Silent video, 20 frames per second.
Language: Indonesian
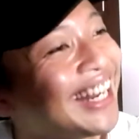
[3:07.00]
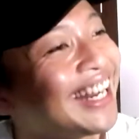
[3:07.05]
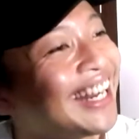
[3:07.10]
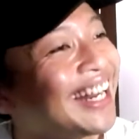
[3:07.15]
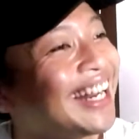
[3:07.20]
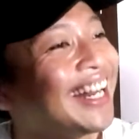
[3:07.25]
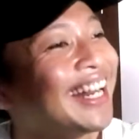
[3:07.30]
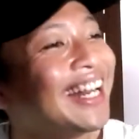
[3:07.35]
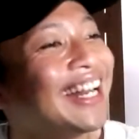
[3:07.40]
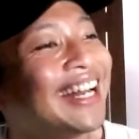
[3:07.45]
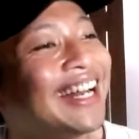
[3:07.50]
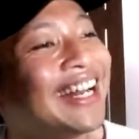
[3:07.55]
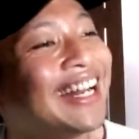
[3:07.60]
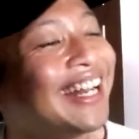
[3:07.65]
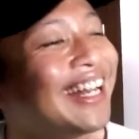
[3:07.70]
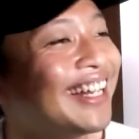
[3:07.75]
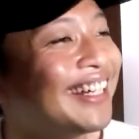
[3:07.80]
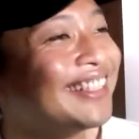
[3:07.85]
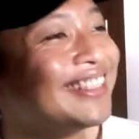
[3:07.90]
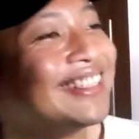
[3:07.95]
Badan Penanggulangan
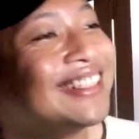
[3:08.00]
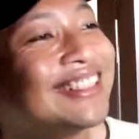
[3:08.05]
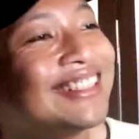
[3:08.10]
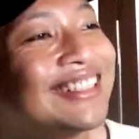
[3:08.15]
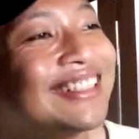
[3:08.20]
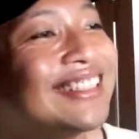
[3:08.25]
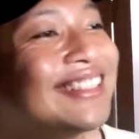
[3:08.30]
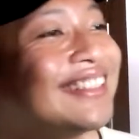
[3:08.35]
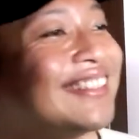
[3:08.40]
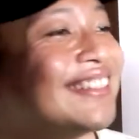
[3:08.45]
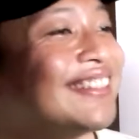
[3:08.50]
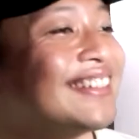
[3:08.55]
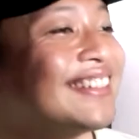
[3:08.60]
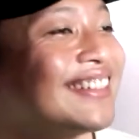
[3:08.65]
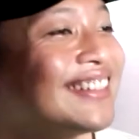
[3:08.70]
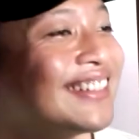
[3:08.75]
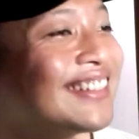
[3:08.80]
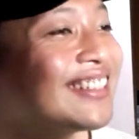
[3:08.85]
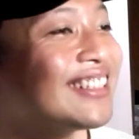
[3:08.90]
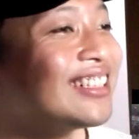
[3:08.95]
Daerah
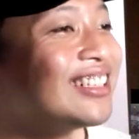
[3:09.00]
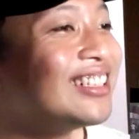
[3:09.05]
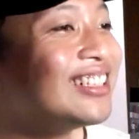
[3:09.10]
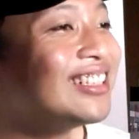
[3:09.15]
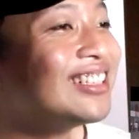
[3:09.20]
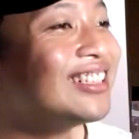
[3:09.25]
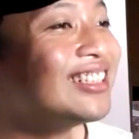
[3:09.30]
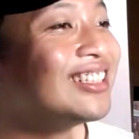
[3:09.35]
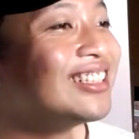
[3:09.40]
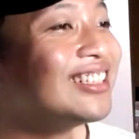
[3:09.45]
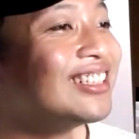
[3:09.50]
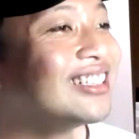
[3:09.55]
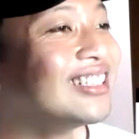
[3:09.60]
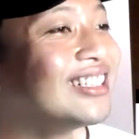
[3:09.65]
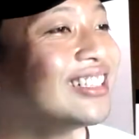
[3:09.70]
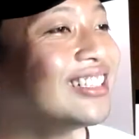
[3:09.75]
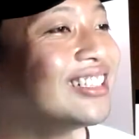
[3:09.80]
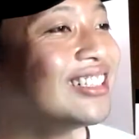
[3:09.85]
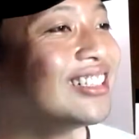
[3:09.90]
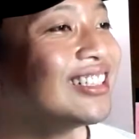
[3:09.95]
BPBD
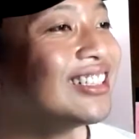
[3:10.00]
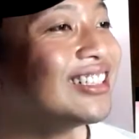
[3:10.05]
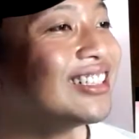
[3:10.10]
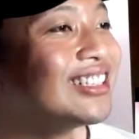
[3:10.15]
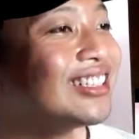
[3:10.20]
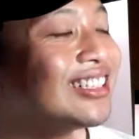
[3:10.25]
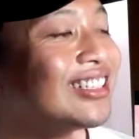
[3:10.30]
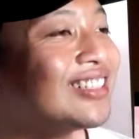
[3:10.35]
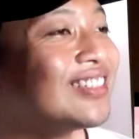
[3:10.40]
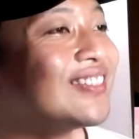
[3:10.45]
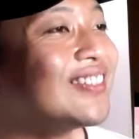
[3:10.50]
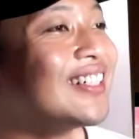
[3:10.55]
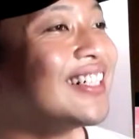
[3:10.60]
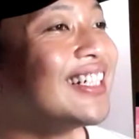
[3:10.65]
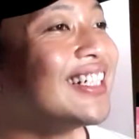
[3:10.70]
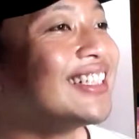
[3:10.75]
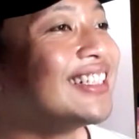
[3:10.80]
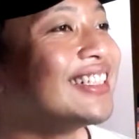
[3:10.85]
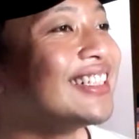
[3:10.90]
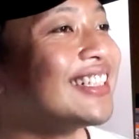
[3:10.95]
Nusa
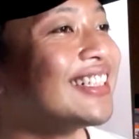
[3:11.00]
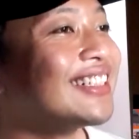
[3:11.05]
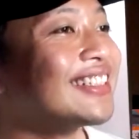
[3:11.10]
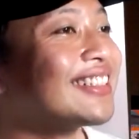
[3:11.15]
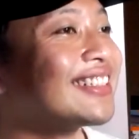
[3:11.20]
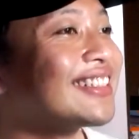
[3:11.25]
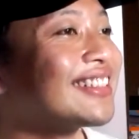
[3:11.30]
Tenggara Barat